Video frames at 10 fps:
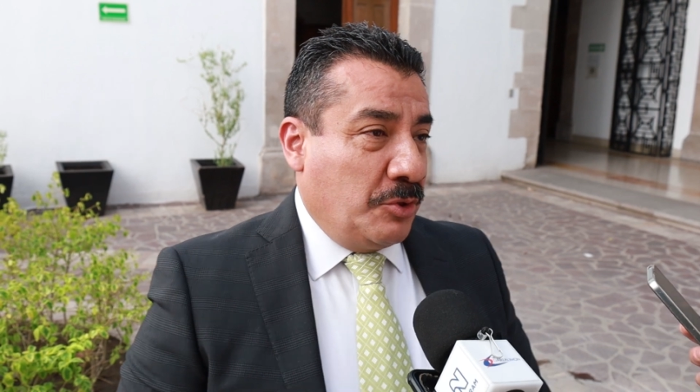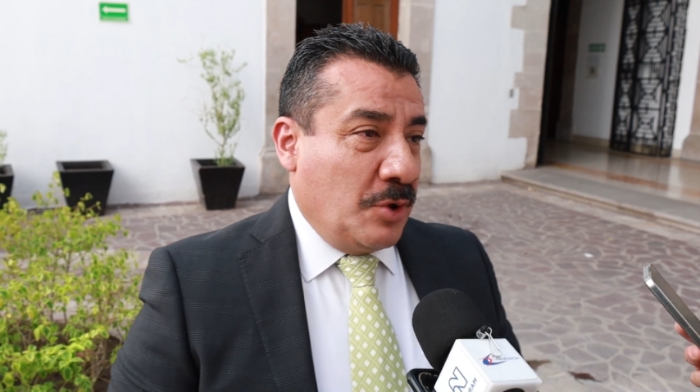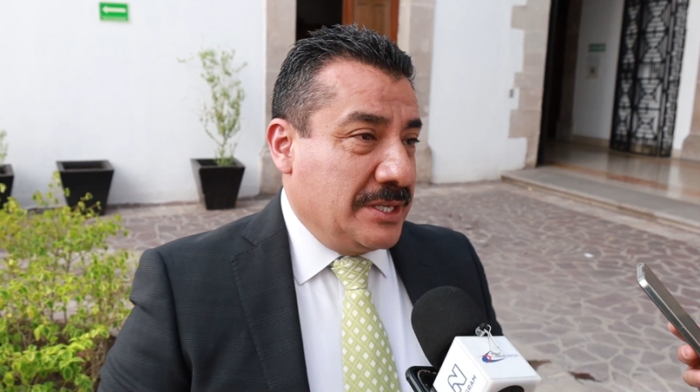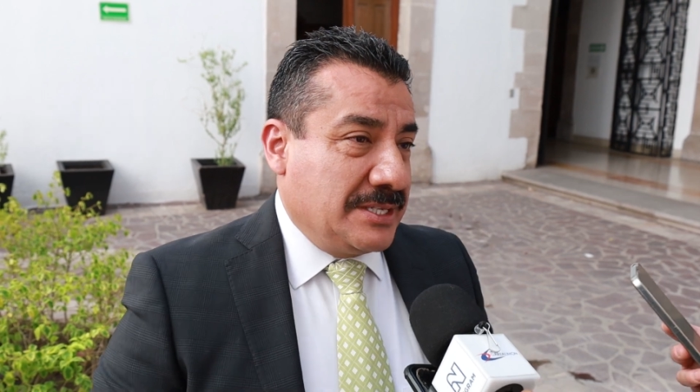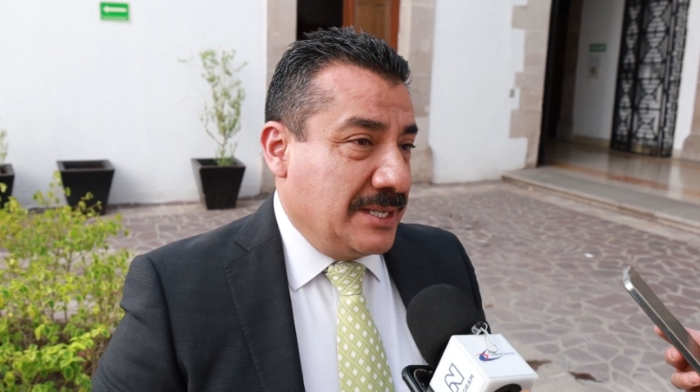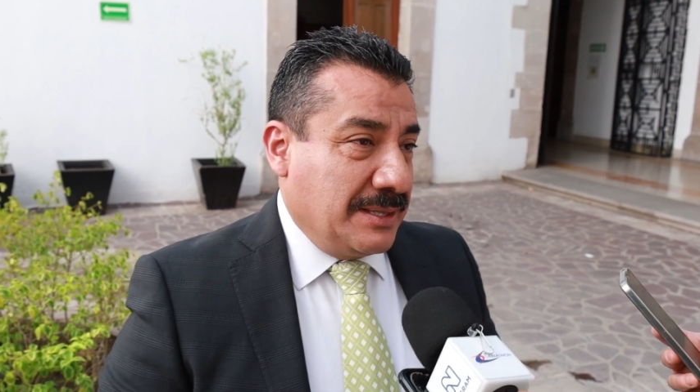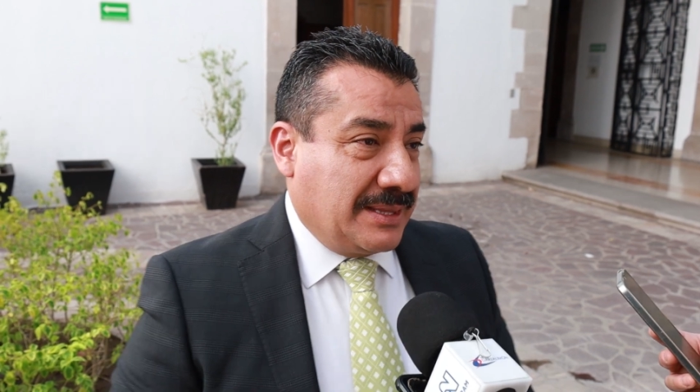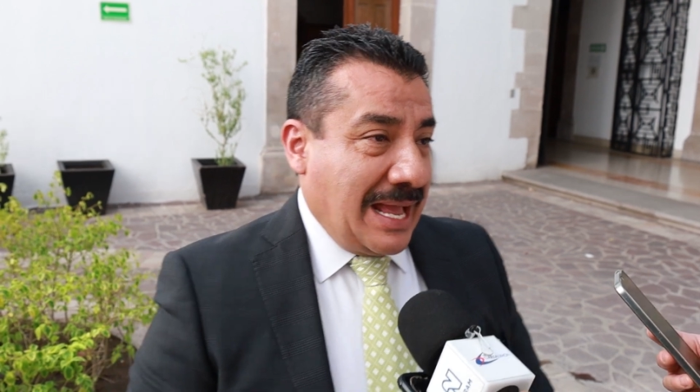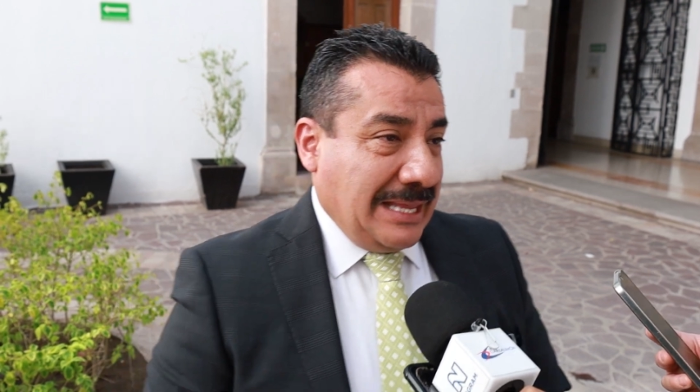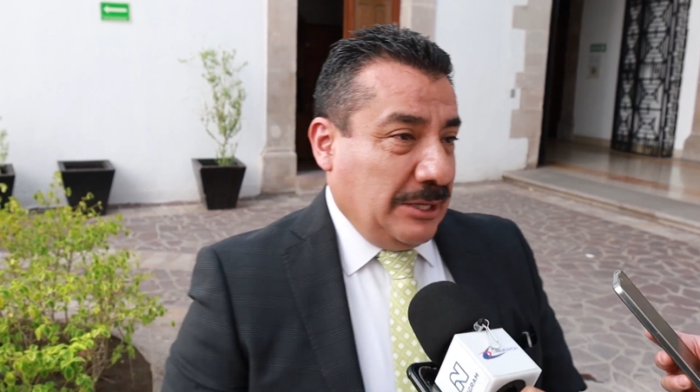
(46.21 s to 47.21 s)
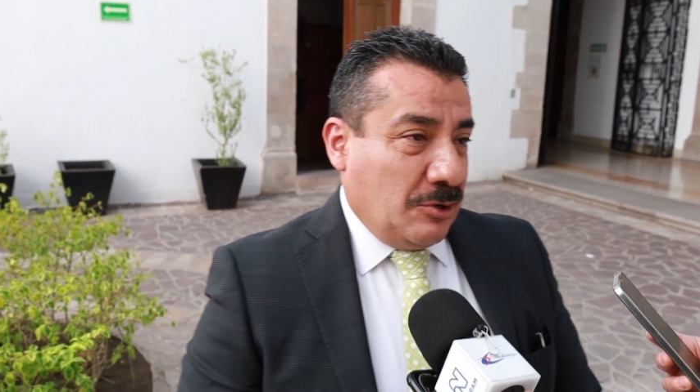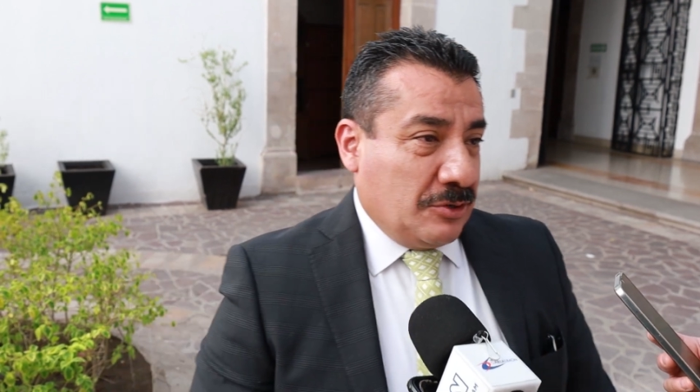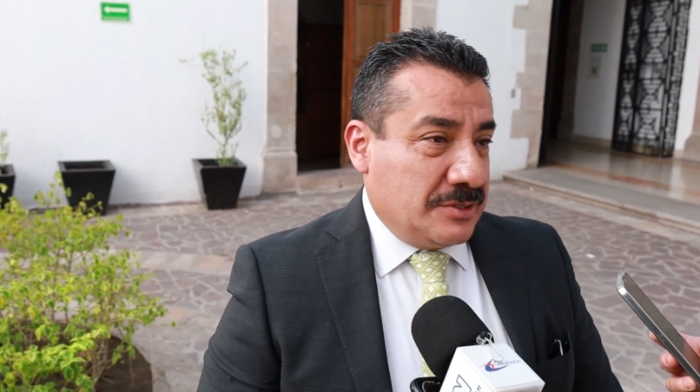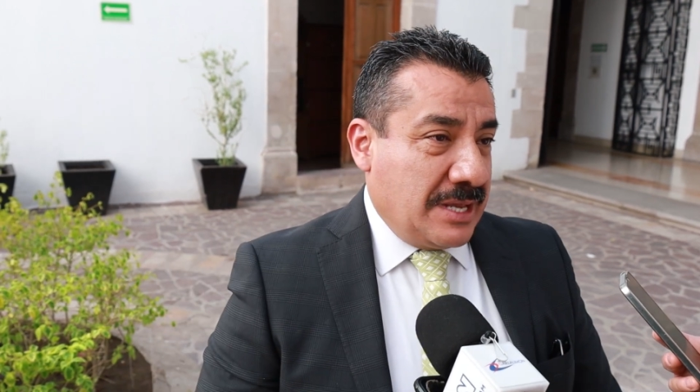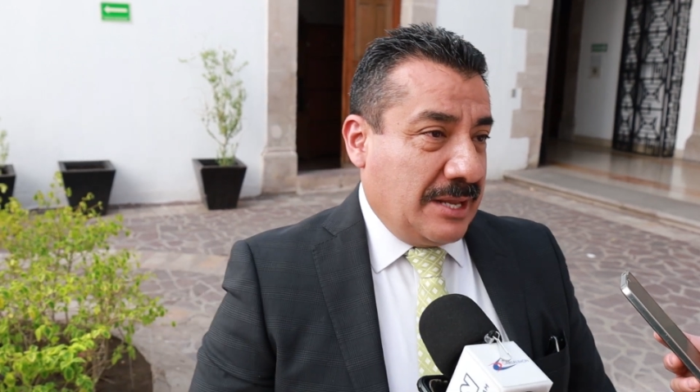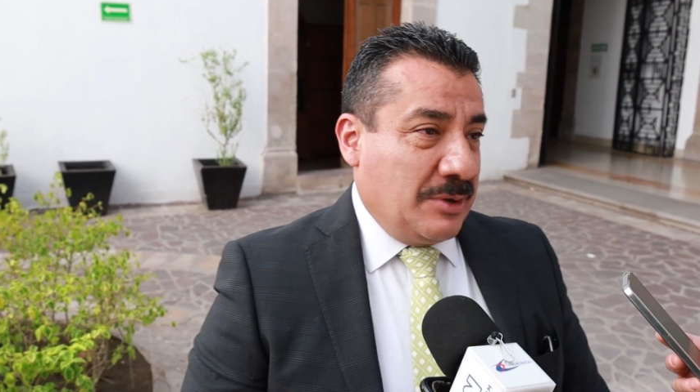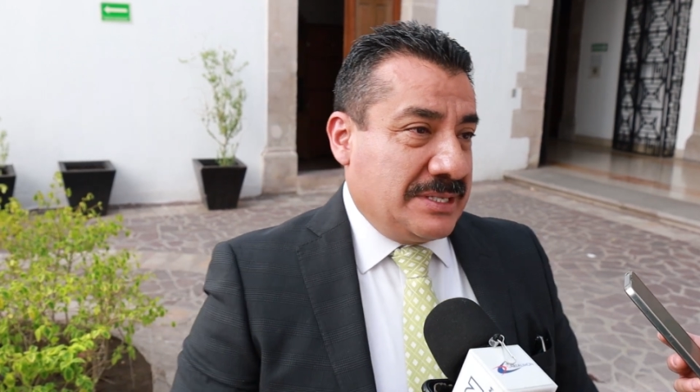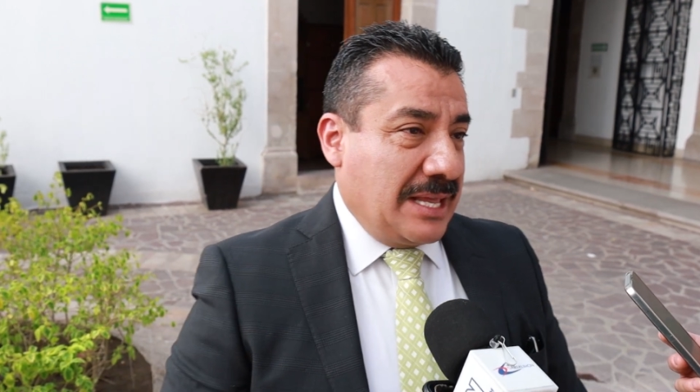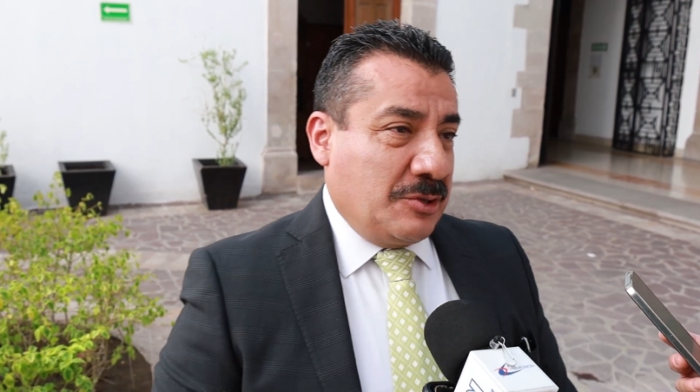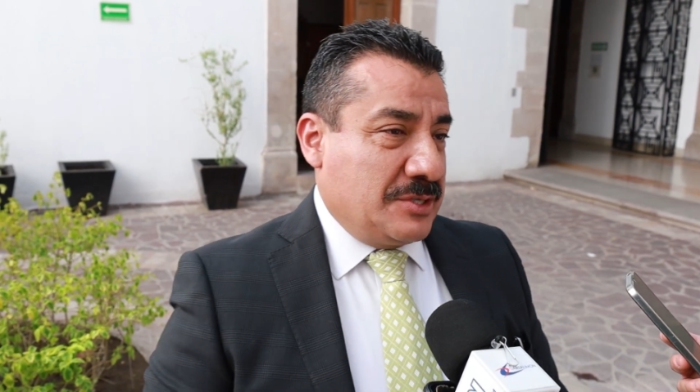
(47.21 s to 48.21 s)
no es eh, tanto, o sea, no
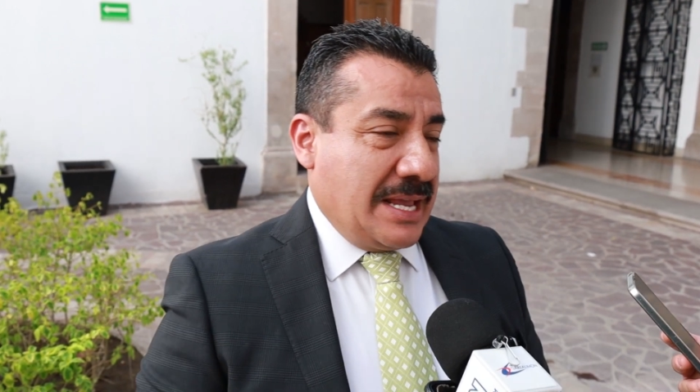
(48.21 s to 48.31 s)
es tanto.